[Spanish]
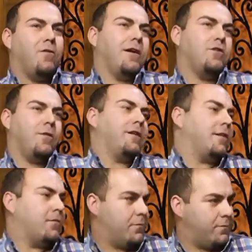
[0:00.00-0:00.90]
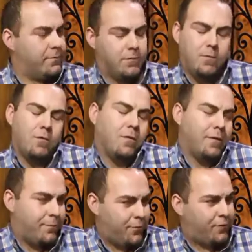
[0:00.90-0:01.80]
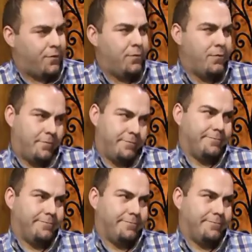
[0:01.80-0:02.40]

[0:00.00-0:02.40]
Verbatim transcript: no, es que esto vale tanto. a ver, por favor.